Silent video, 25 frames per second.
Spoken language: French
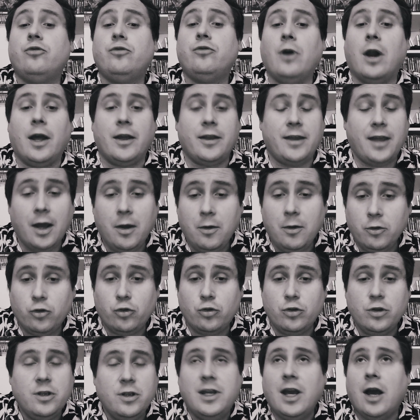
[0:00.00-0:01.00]
voilà, il
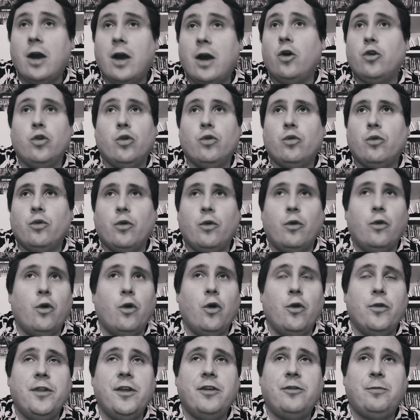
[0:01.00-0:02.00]
y a, un,
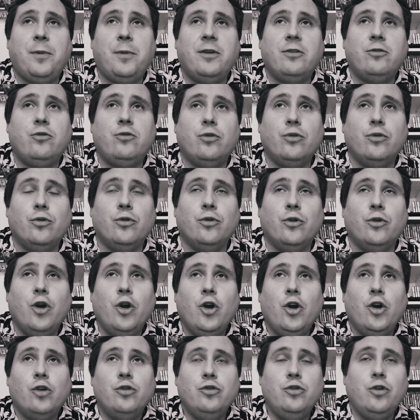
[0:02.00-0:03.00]
un, espèce de,
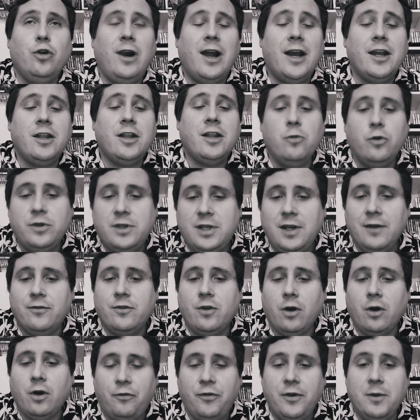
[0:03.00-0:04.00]
de
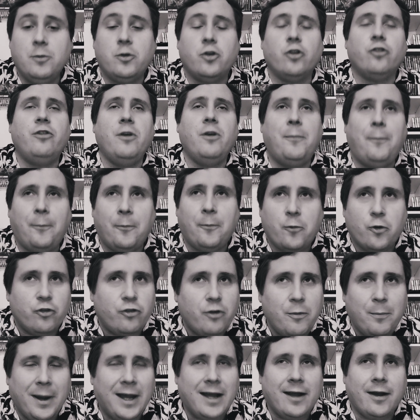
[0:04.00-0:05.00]
leitmotiv dans le film que je vais que
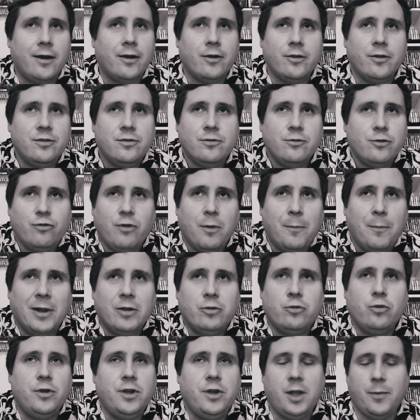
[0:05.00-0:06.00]
je vais pas je vais
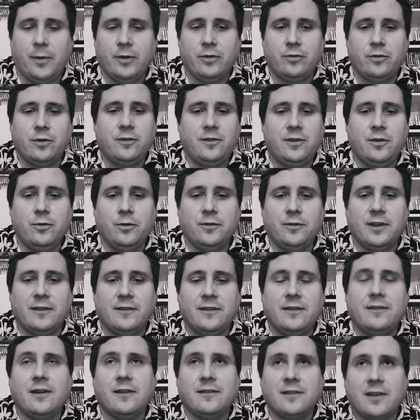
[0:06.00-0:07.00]
pas donner parce que sinon ça,
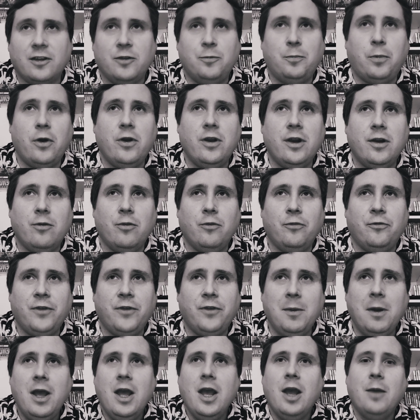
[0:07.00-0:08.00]
ça serait spoiler le
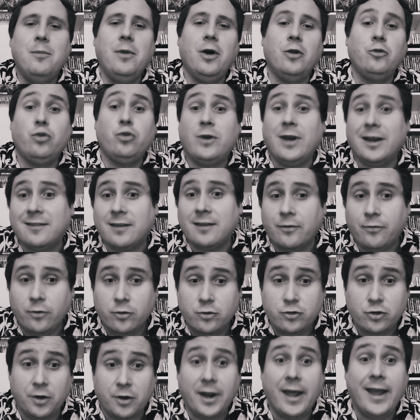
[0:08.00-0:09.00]
film mais en tout cas ça
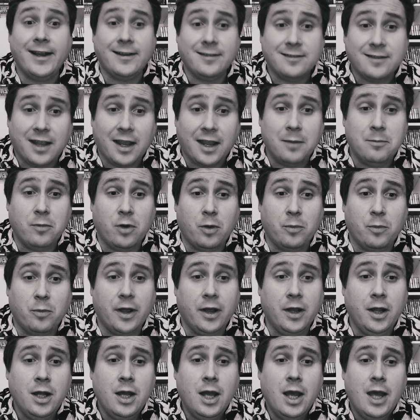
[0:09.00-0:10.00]
fonctionne extrêmement
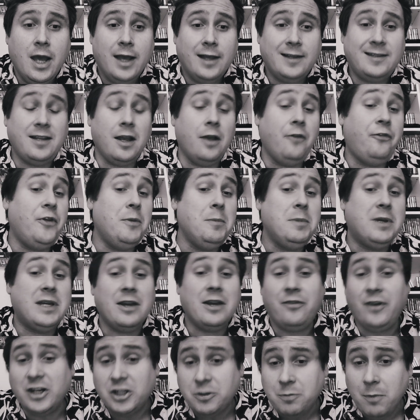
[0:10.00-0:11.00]
bien c'est un film
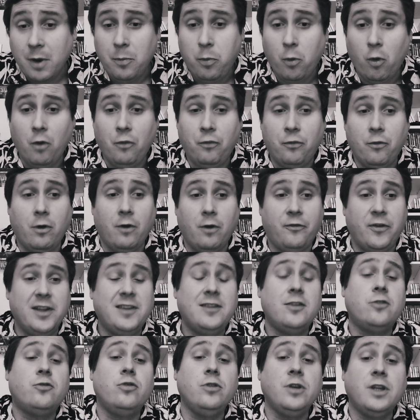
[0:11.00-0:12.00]
qui est vachement profond en
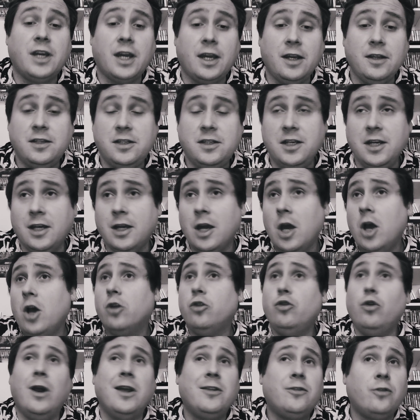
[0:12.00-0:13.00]
fait c'est une critique
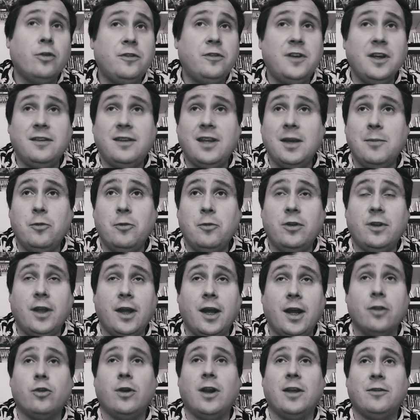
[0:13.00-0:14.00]
de la société
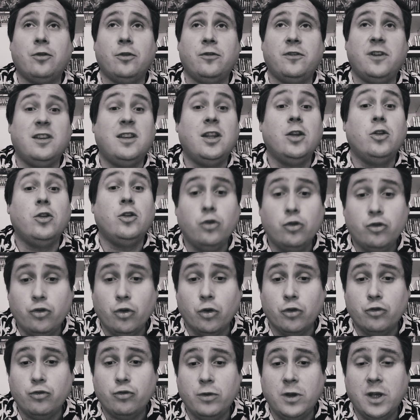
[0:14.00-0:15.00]
moderne de la société
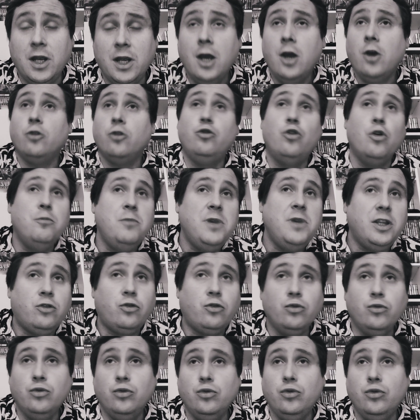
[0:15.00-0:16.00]
d'aujourd'hui de
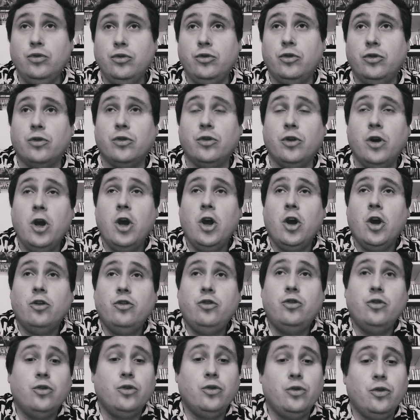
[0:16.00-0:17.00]
MeToo de
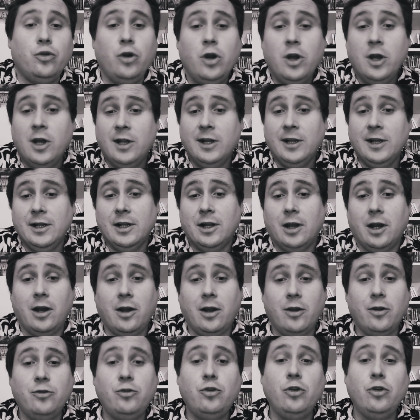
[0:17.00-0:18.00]
de
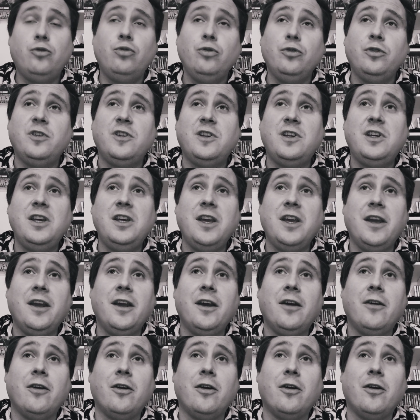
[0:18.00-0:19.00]
euh, de tout ce qui
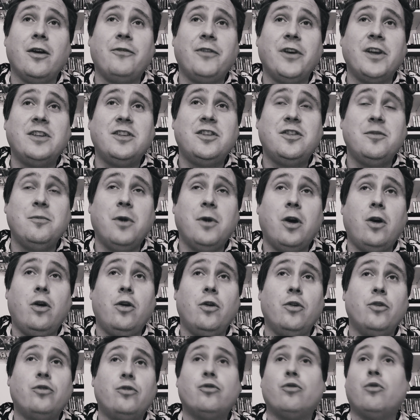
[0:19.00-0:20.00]
est euh,
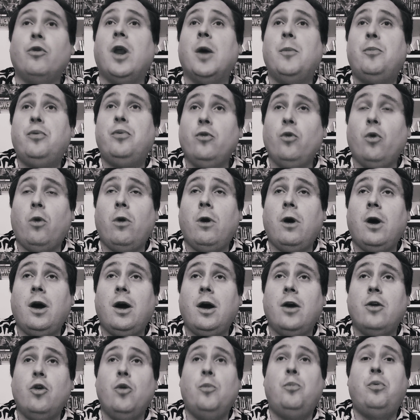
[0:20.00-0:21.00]
effectivement euh, ce qu'on a plus le
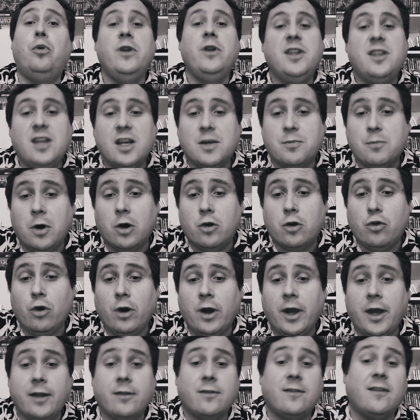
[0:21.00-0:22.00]
droit le politiquement
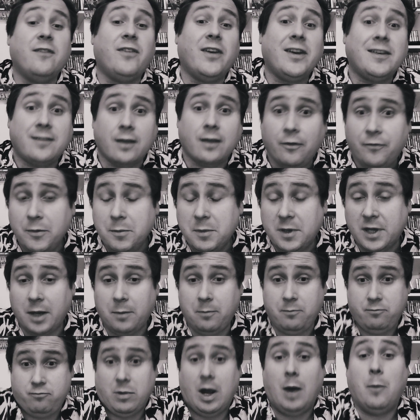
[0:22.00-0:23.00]
correct c'est vrai que c'est un film qui
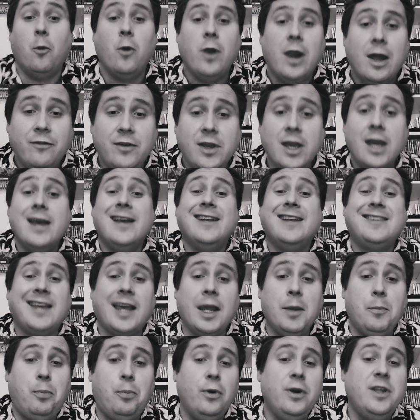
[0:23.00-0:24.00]
est à mon avis
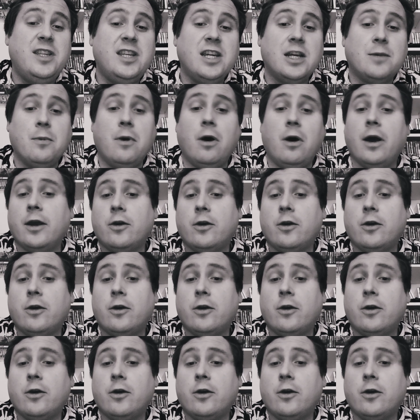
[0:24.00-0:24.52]
très politiquement